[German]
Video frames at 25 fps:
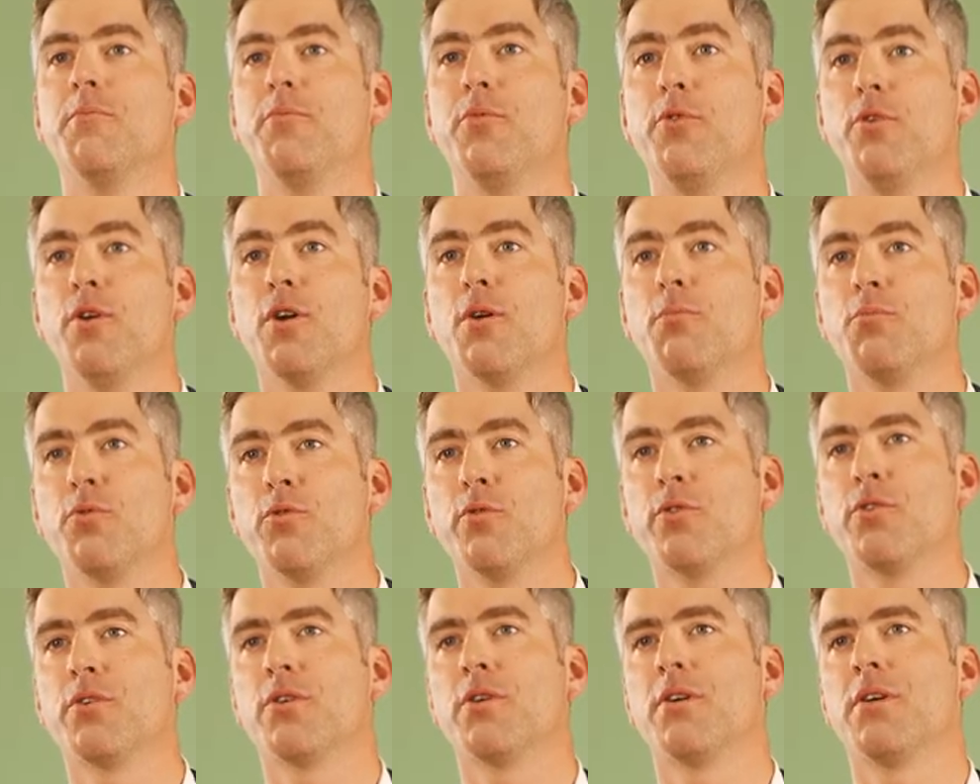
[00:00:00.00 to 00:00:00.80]
Bühler
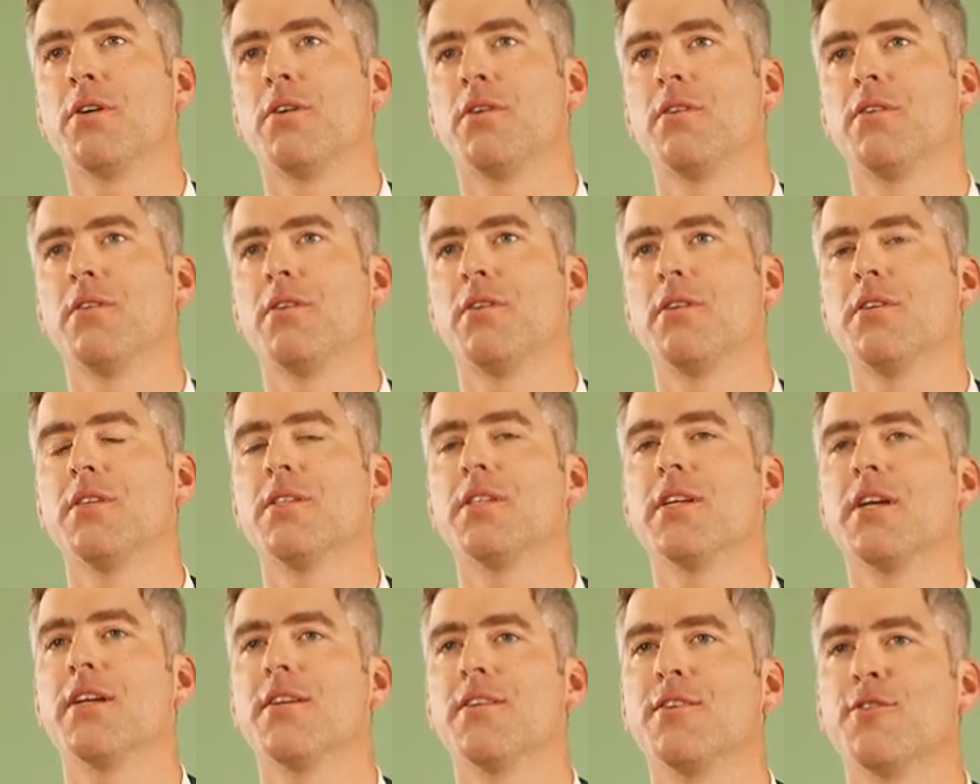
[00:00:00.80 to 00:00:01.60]
Motor
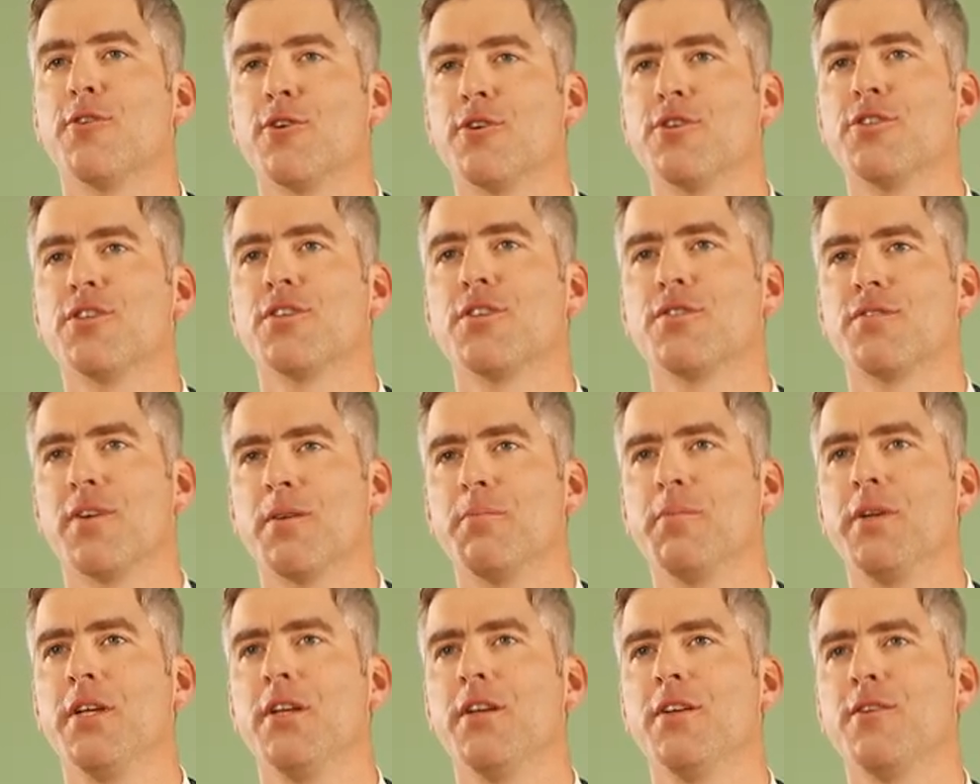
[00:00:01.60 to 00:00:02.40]
ist ein deutsches
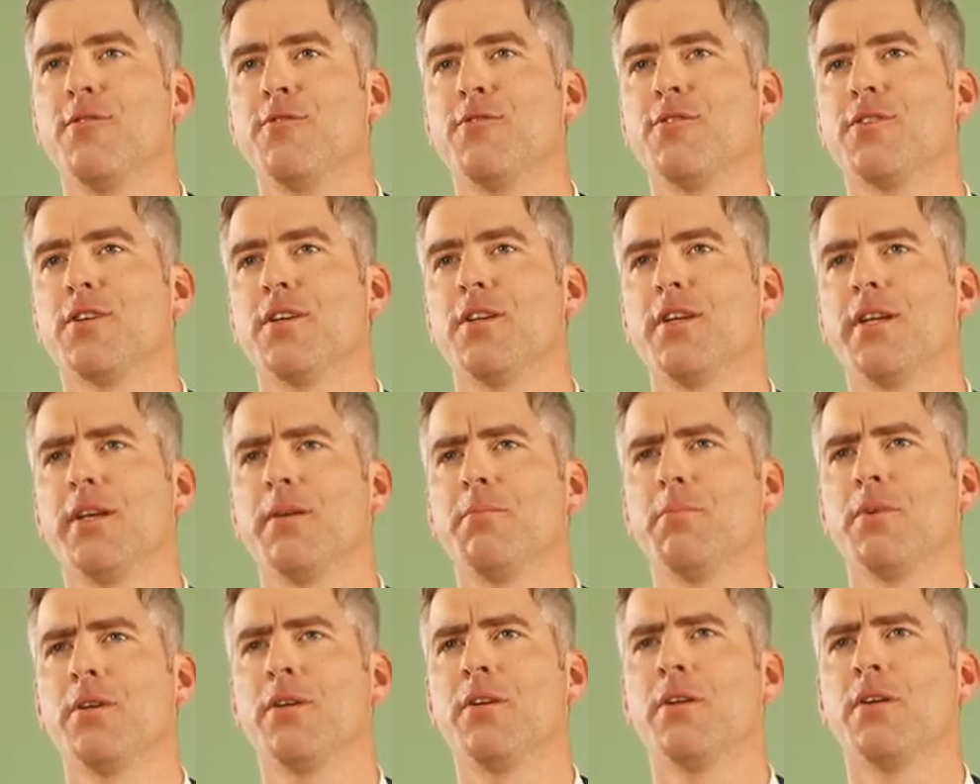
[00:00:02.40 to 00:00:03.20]

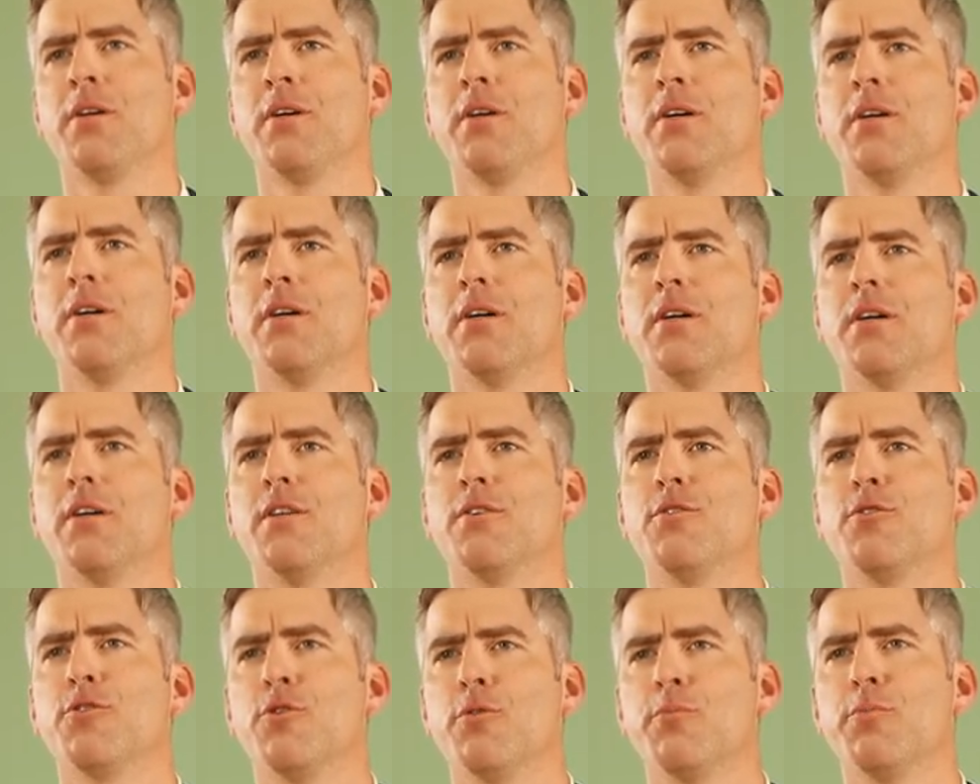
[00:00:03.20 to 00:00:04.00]
Familienunternehmen,
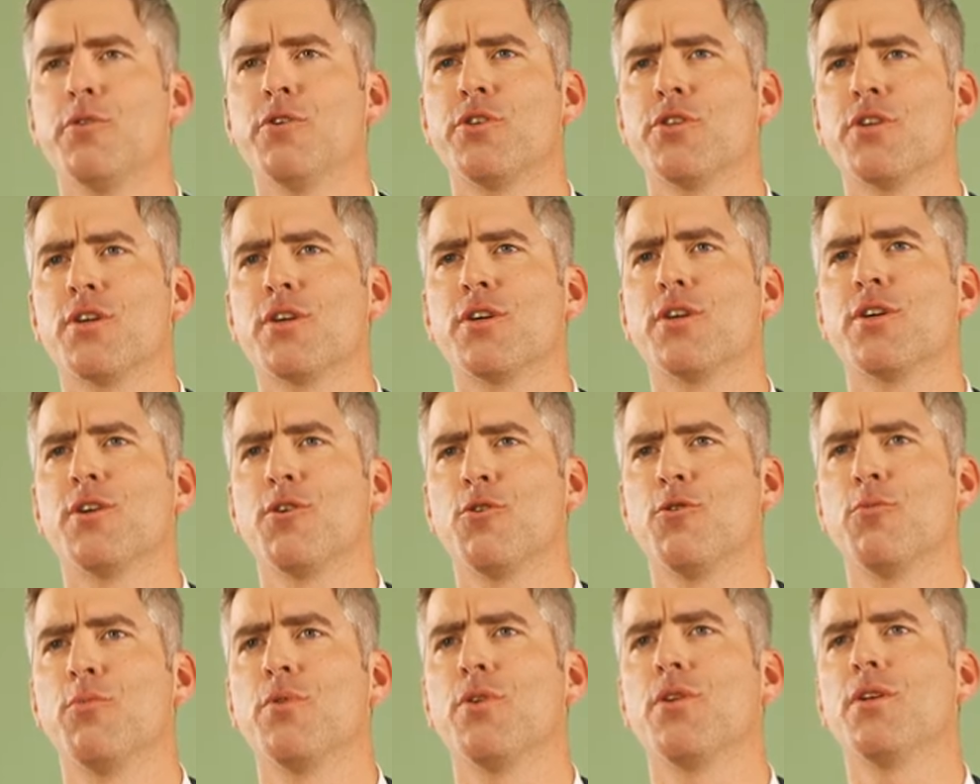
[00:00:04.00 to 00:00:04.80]
ein typischer
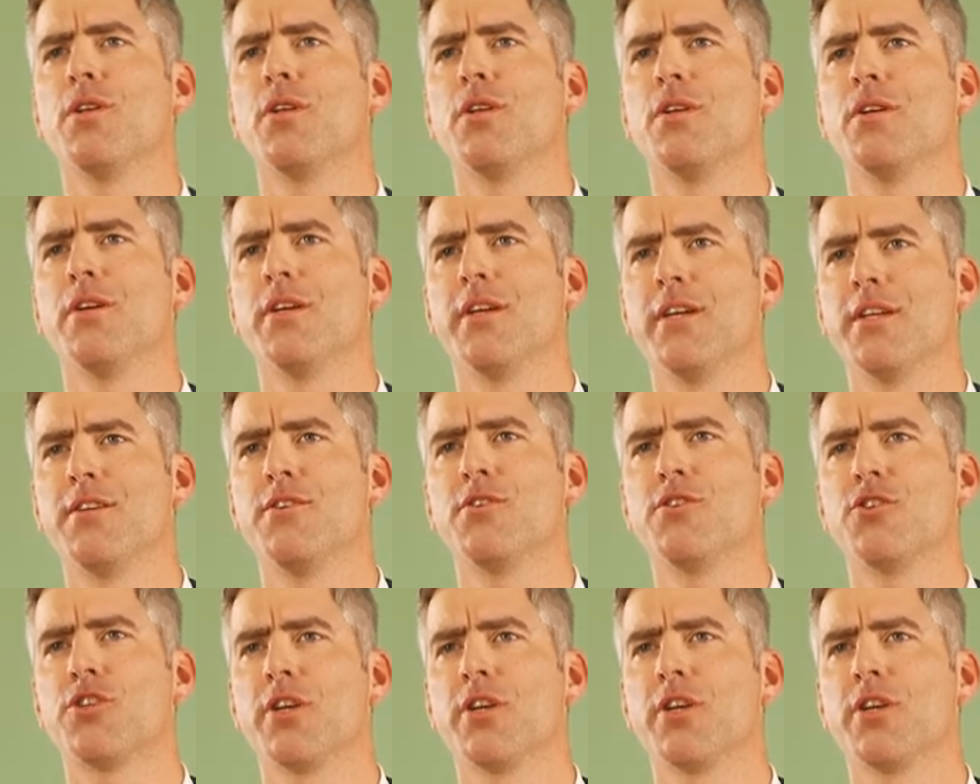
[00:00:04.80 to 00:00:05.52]
Global Hidden